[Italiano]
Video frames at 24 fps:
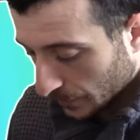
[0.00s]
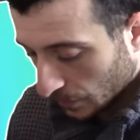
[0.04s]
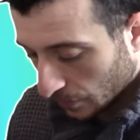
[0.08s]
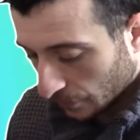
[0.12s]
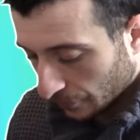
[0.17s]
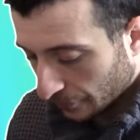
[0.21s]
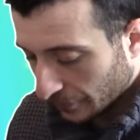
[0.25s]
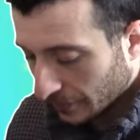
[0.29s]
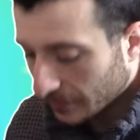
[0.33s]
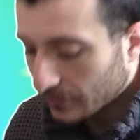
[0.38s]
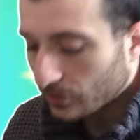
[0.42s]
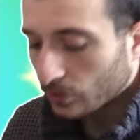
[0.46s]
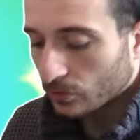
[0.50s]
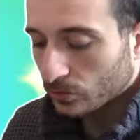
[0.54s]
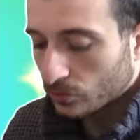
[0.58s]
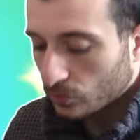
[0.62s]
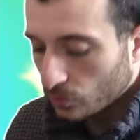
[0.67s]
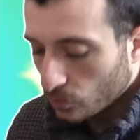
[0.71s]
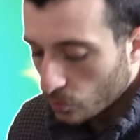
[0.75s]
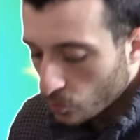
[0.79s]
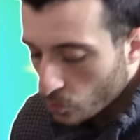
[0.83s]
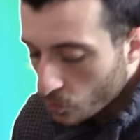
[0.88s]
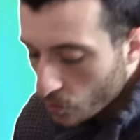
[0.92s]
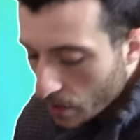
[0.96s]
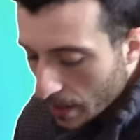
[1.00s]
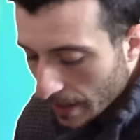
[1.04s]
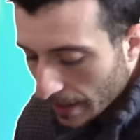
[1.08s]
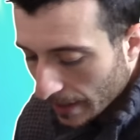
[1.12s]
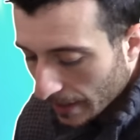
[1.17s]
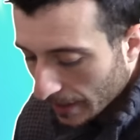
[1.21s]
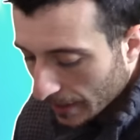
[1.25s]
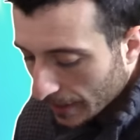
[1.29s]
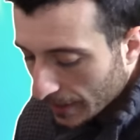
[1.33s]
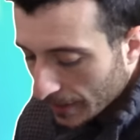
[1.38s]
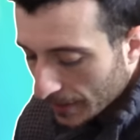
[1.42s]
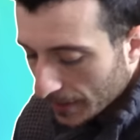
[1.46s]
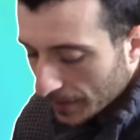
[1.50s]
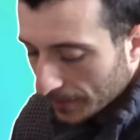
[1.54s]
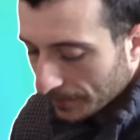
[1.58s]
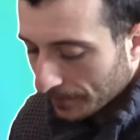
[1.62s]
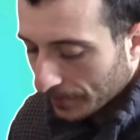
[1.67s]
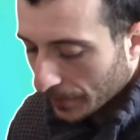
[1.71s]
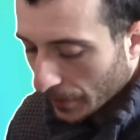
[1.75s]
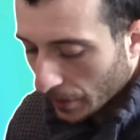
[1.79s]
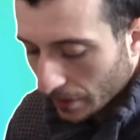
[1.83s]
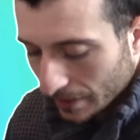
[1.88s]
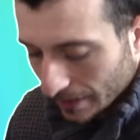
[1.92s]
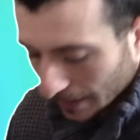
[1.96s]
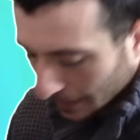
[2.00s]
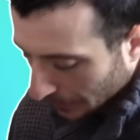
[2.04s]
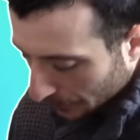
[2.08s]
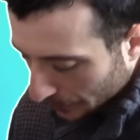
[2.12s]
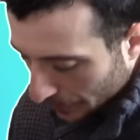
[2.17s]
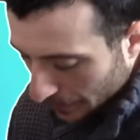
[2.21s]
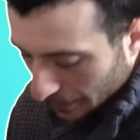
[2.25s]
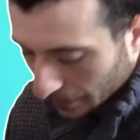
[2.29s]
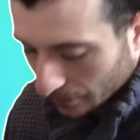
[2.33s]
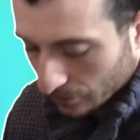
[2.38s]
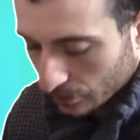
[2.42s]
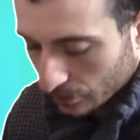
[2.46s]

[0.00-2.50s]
Ho fatto due però è andata bene